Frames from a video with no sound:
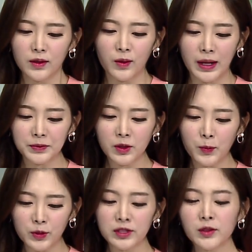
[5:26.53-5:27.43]
어, 앞서
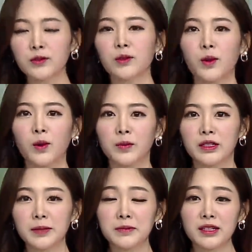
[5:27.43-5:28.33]
보신 것처럼 이
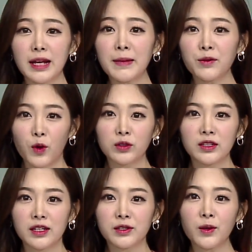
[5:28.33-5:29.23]
10대 사망
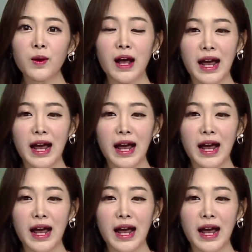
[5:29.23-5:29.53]
원인에서